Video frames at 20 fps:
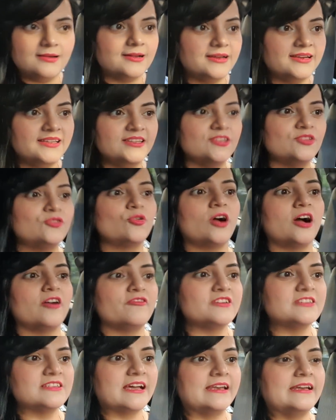करी थी तो
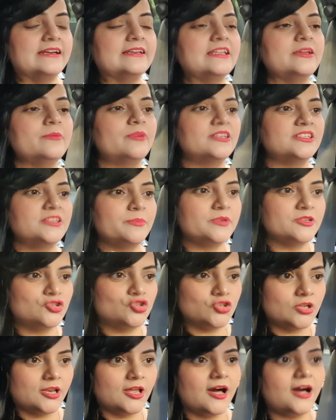काफ़ी साइलेंट थी बट जब मैं
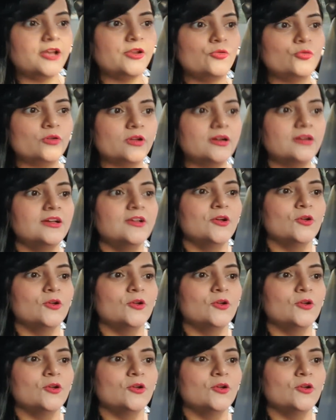चला रही हूँ ना